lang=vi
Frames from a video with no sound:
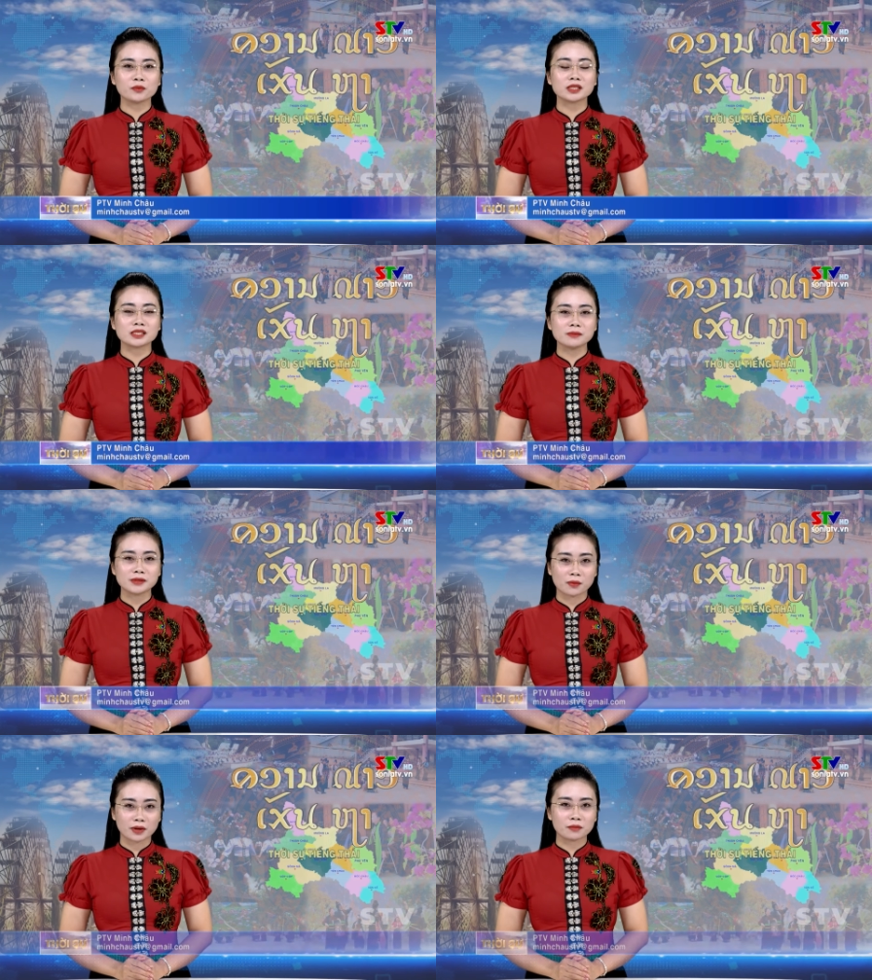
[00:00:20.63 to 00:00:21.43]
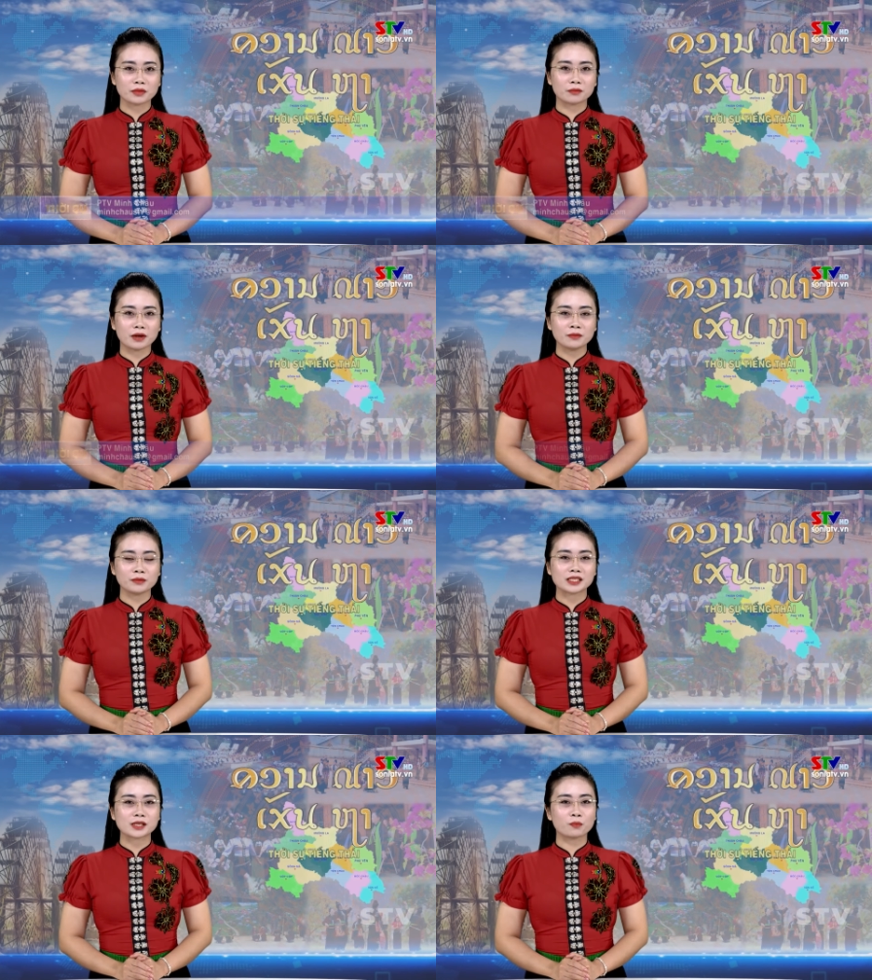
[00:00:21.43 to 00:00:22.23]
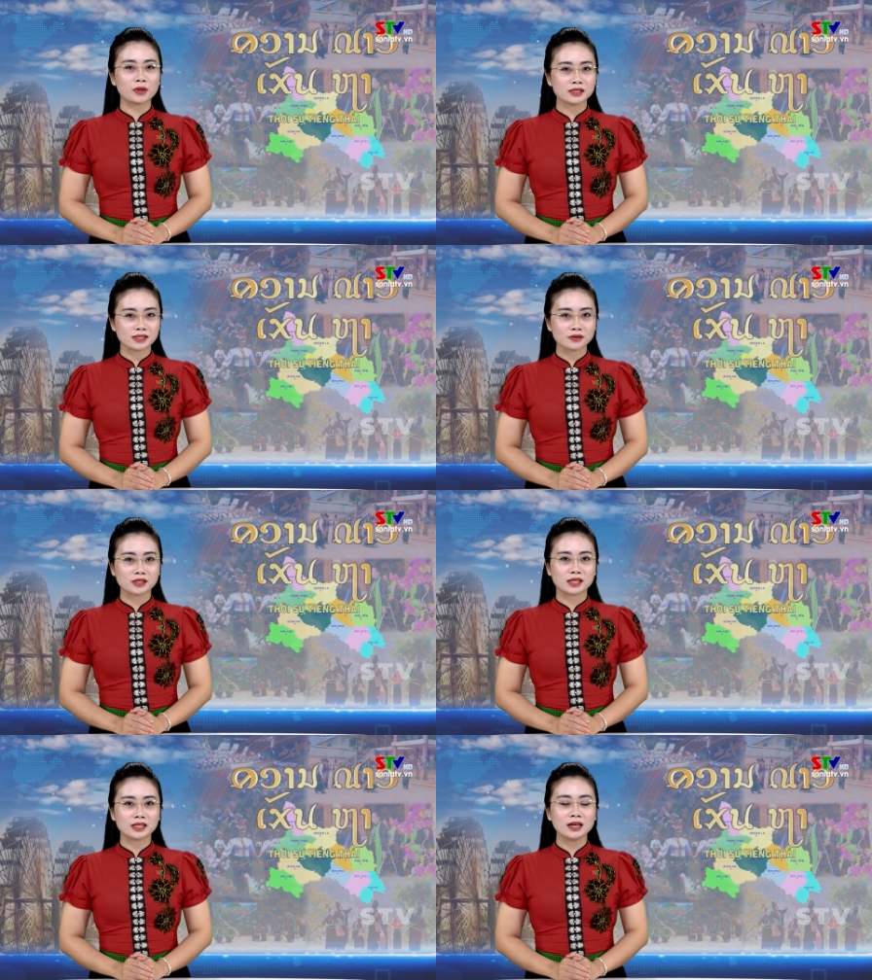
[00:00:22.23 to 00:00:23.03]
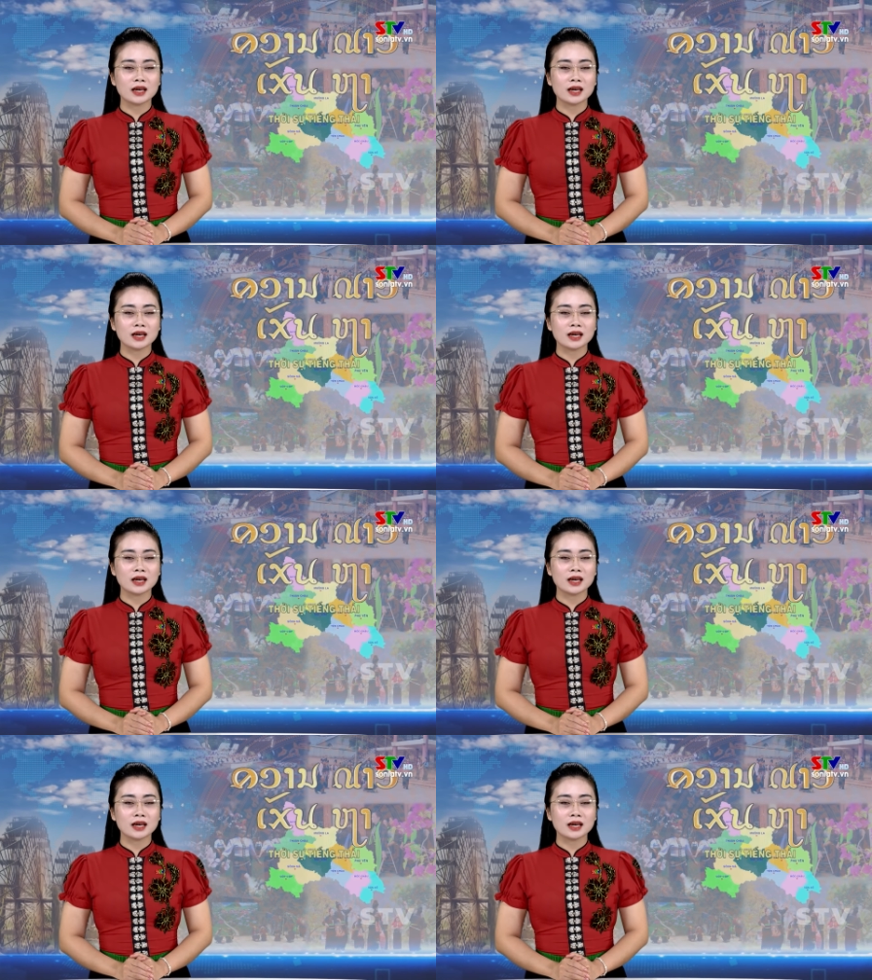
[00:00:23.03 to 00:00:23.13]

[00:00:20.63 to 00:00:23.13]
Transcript: mười xếp dòng cam bươn bét vì sóng quan xa xí,